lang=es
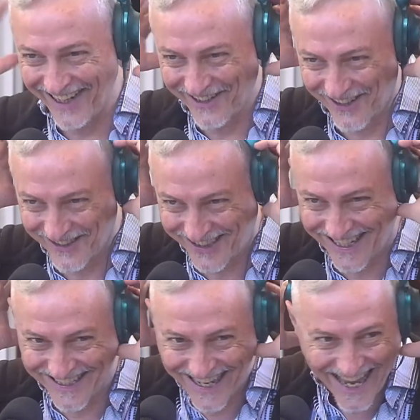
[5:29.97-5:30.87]

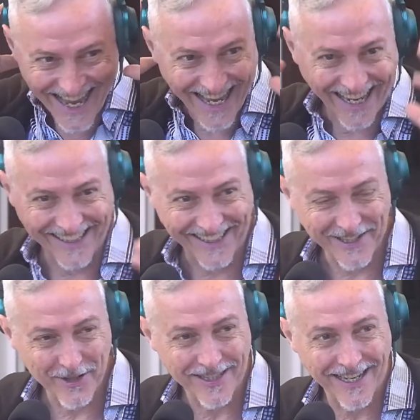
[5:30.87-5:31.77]
Entonces,
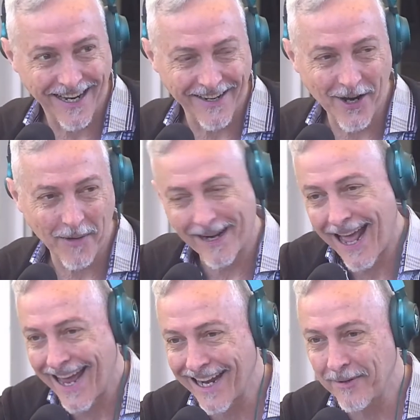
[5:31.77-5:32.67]
este, yo decía, no,
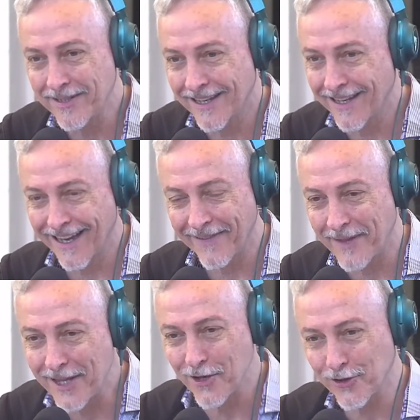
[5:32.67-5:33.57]
pará, Elvis es
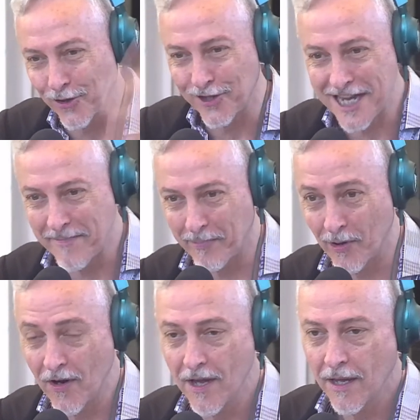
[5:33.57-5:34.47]
de otro
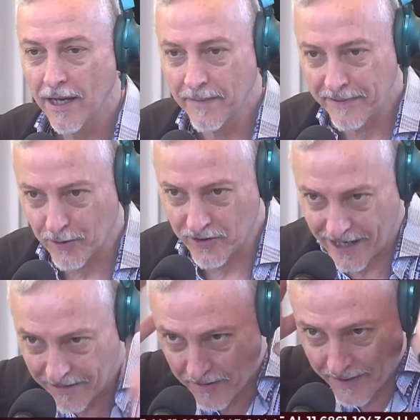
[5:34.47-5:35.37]
tiempo. Y después
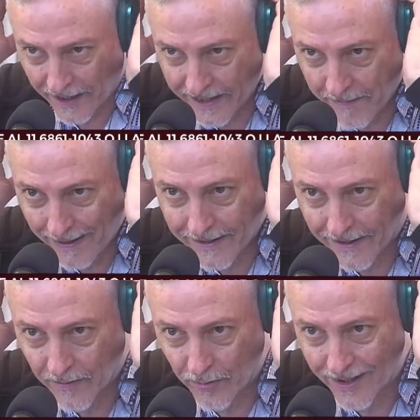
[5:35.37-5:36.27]
escuché Elvis, me caí de
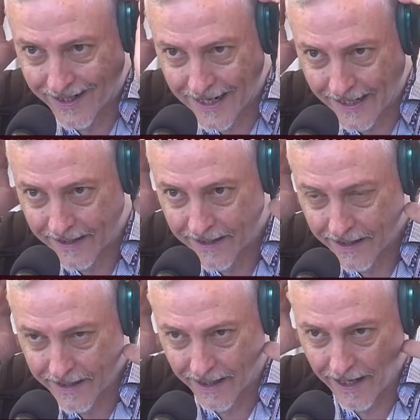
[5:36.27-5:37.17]
espaldas, no pude creer.
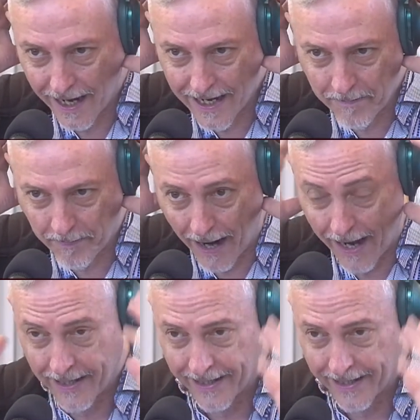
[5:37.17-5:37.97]
Claro. Epa,